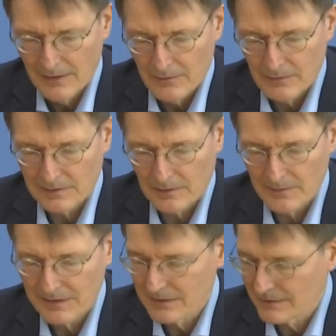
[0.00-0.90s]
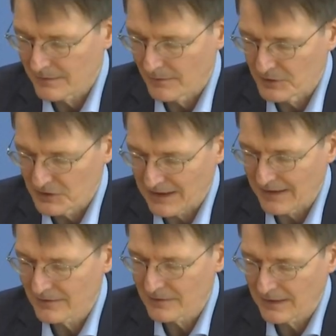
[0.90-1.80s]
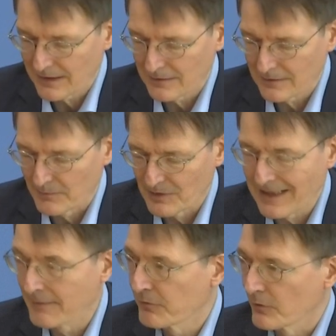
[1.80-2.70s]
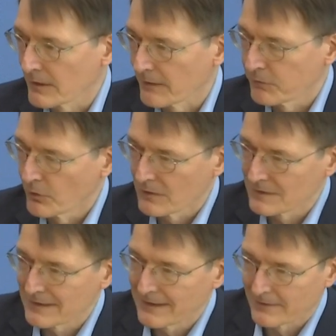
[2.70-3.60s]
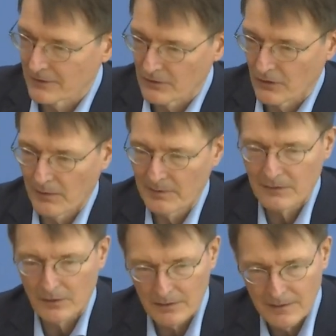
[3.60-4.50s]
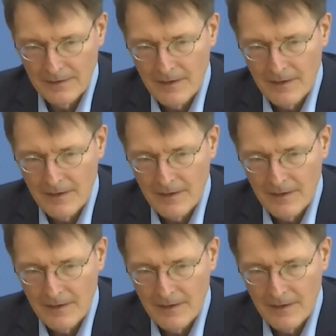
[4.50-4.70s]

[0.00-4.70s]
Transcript: unser wichtigster Bestandteil der Bekämpfung der vor uns liegenden Omikron